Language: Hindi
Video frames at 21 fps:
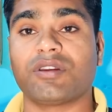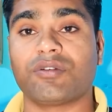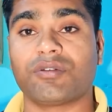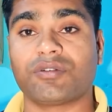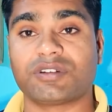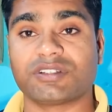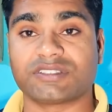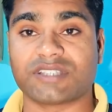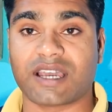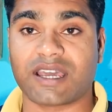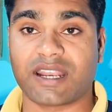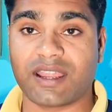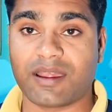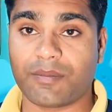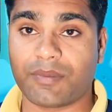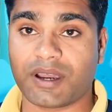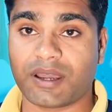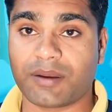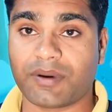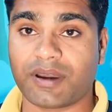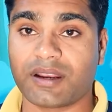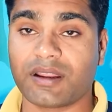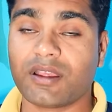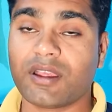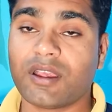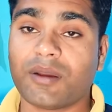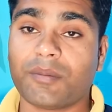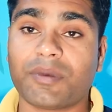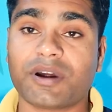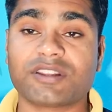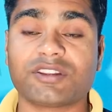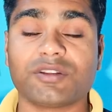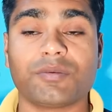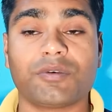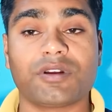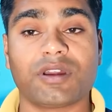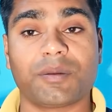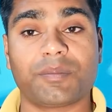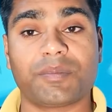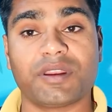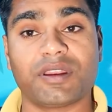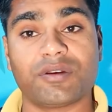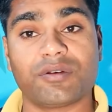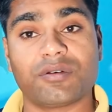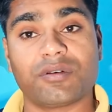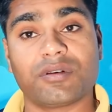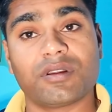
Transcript: कि नोटिस आ रहे हैं बार बार भर्ती बोर्ड अपने